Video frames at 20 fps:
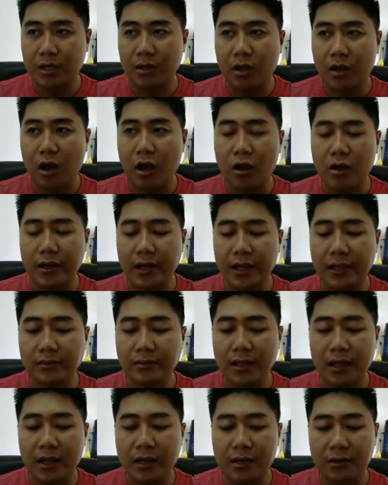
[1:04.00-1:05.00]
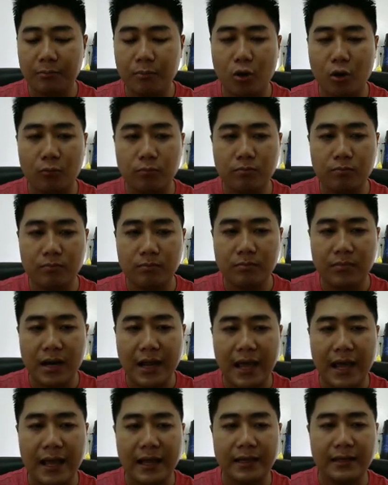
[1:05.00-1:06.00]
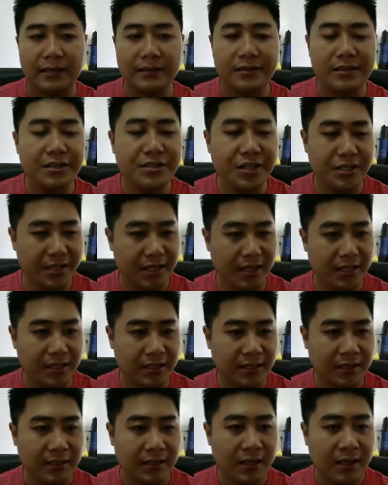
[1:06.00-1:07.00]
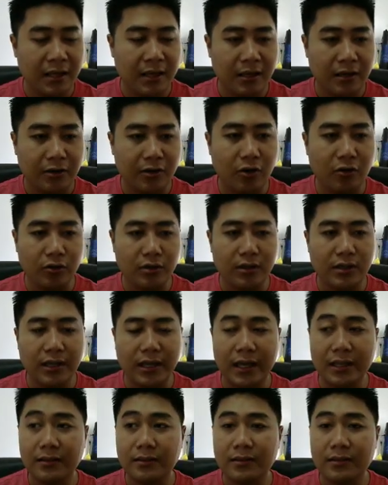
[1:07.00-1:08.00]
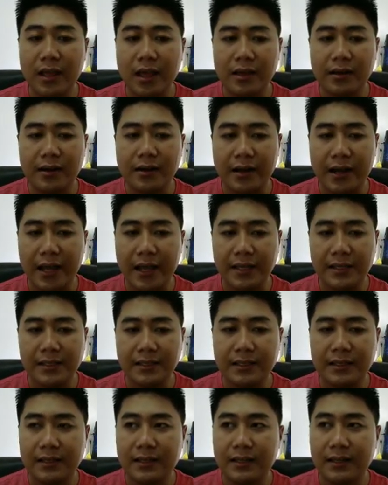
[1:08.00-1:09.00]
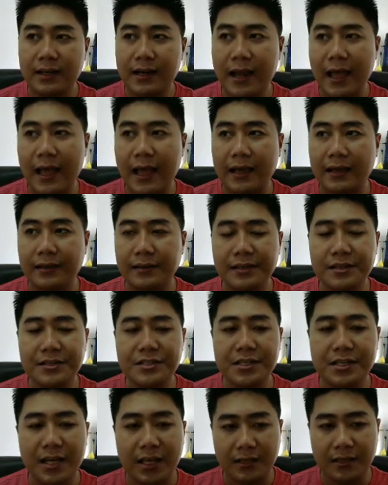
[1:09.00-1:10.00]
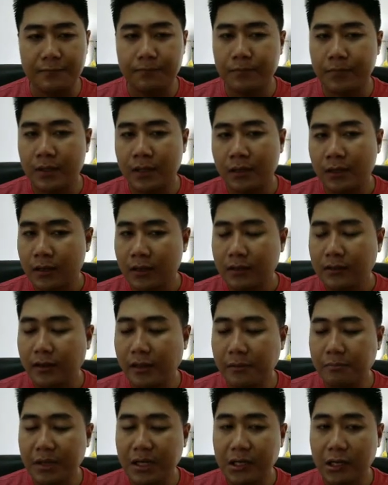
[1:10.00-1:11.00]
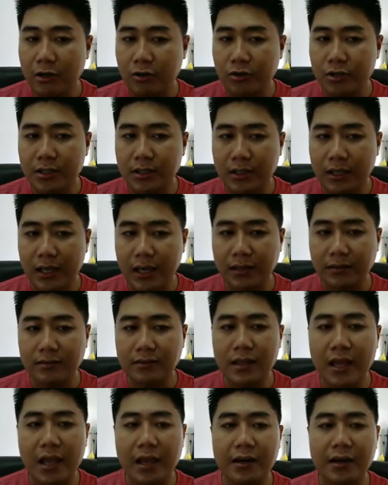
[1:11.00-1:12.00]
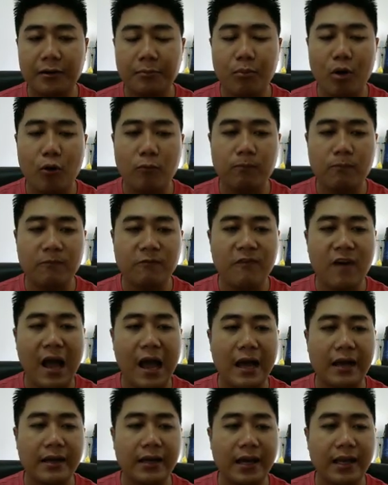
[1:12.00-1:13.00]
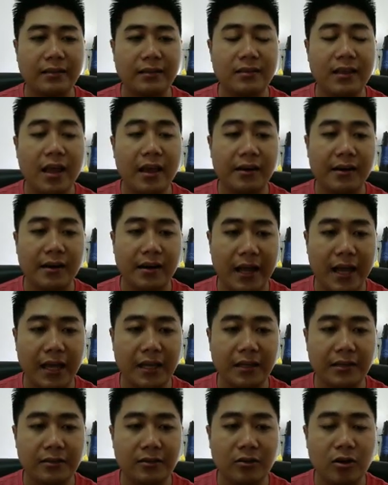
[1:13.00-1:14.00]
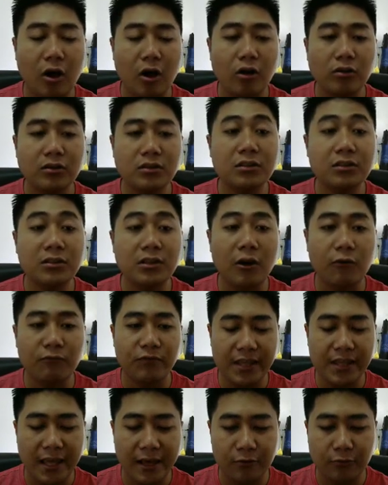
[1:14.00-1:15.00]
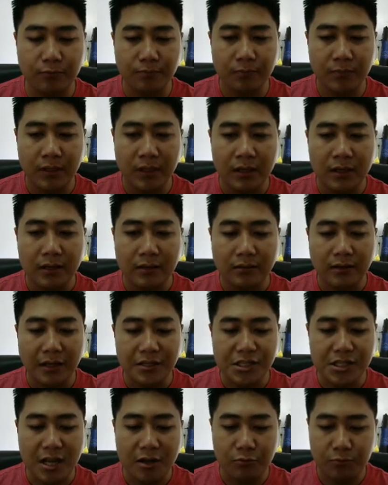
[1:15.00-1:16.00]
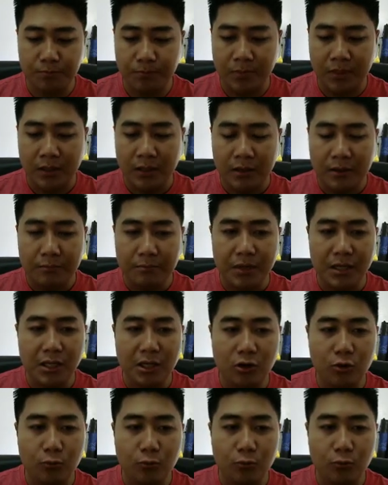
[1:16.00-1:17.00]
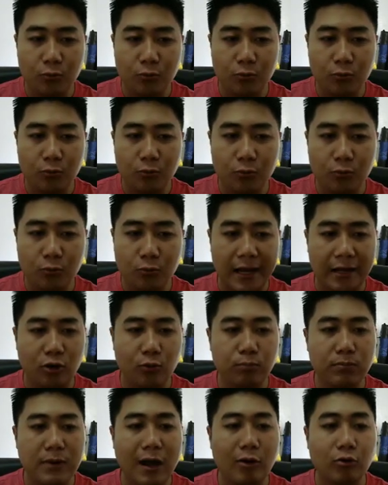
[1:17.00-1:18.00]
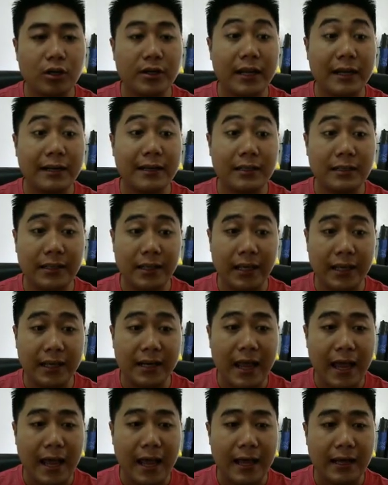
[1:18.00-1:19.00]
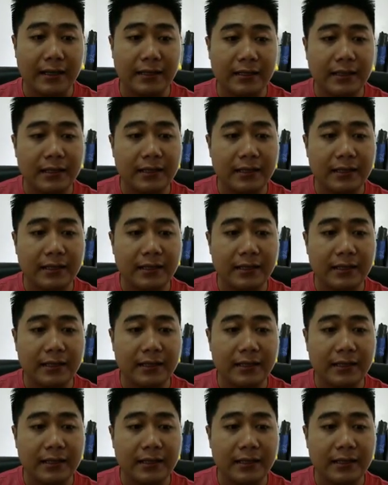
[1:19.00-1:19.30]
mình có STR1 là giá trị này, rồi STR2 là giá trị này. Thì mình nói STR1 và STR2 nó tương đồng với nhau. Tại sao? Bởi vì lúc này, à lúc đầu nó đã định nghĩa là